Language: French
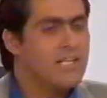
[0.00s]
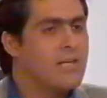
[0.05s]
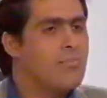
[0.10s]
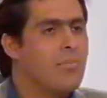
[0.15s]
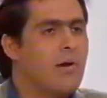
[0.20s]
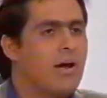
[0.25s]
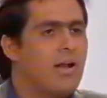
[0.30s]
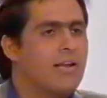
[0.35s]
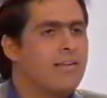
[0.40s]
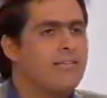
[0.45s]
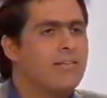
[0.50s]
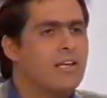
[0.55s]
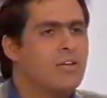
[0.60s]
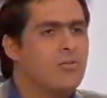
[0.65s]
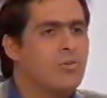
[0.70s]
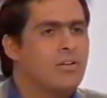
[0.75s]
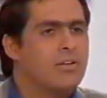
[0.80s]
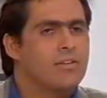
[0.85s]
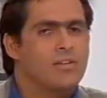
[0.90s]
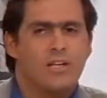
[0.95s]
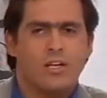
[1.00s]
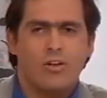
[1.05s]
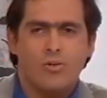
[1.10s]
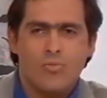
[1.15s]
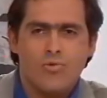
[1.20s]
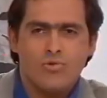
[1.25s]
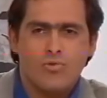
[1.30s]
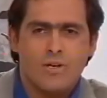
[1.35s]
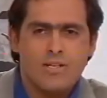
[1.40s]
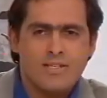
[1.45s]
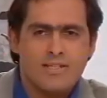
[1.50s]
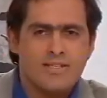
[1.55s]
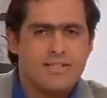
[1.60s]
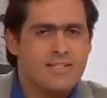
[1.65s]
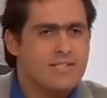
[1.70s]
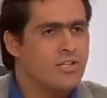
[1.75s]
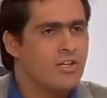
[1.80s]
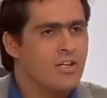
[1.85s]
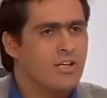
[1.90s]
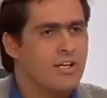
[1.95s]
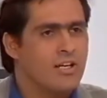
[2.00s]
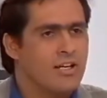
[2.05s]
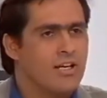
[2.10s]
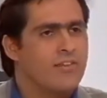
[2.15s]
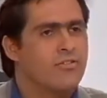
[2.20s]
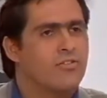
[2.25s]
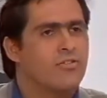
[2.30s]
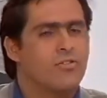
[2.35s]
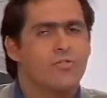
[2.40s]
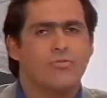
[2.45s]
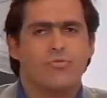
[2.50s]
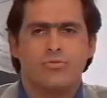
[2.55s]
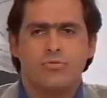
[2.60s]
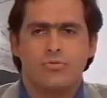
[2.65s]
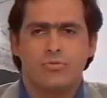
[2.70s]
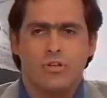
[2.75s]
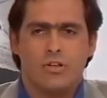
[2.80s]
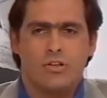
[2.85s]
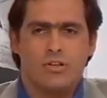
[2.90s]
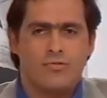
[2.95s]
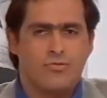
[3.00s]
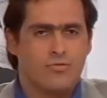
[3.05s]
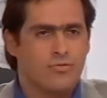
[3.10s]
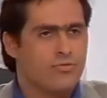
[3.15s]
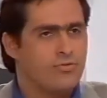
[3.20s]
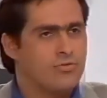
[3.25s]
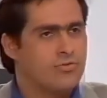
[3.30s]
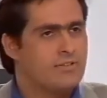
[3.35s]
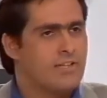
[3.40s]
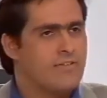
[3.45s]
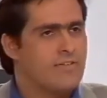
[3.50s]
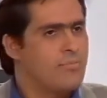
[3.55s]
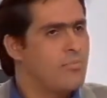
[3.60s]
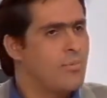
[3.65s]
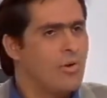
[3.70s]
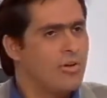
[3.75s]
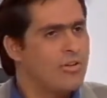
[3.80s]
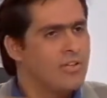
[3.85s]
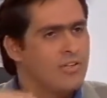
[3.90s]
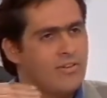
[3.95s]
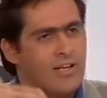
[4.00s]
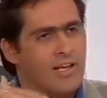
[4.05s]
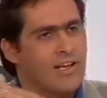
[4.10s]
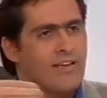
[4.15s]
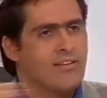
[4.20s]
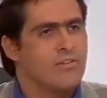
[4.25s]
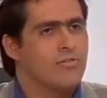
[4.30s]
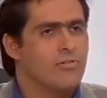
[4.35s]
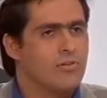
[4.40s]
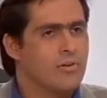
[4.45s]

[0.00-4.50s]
obsédé par la sécurité, le besoin de s'isoler. Est-ce que vous, euh, vous avez peur des